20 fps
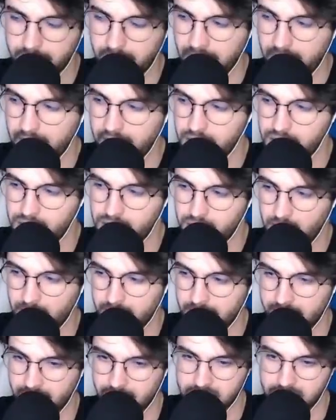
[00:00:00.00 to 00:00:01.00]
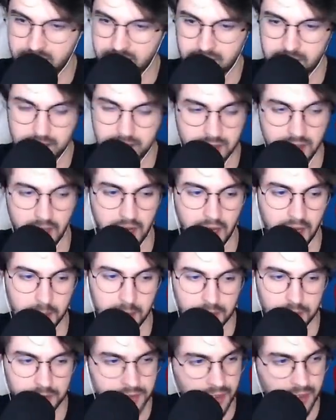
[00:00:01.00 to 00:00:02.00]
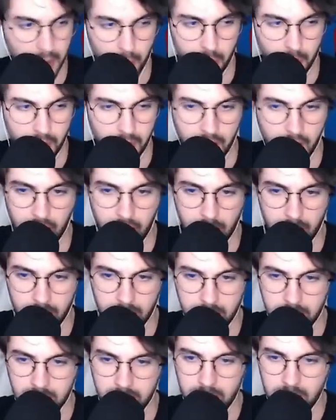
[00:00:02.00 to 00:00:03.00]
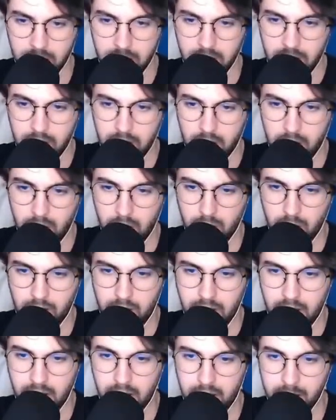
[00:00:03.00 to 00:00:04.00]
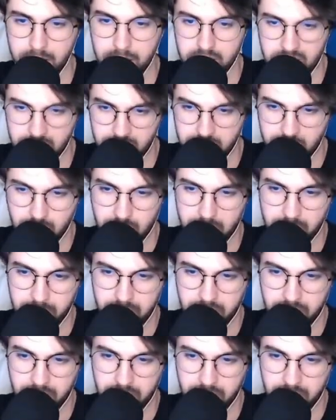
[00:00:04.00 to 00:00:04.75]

farei giusto un'altra casettina molto tranquilla. Ora bisogna solo